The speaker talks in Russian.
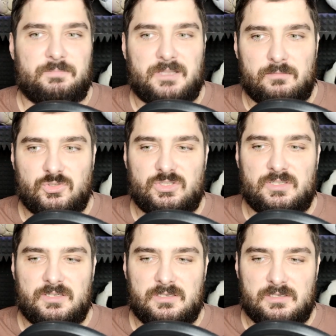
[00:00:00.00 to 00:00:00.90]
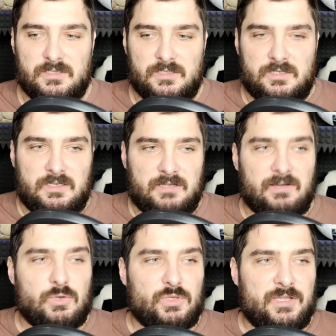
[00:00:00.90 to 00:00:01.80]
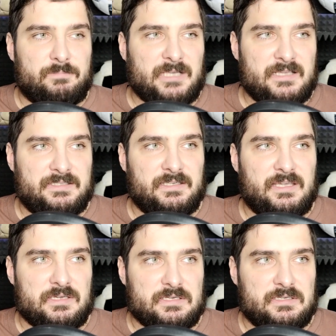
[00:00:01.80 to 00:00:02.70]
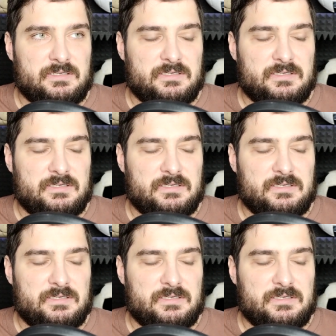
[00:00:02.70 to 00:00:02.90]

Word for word: потому что новогодние праздники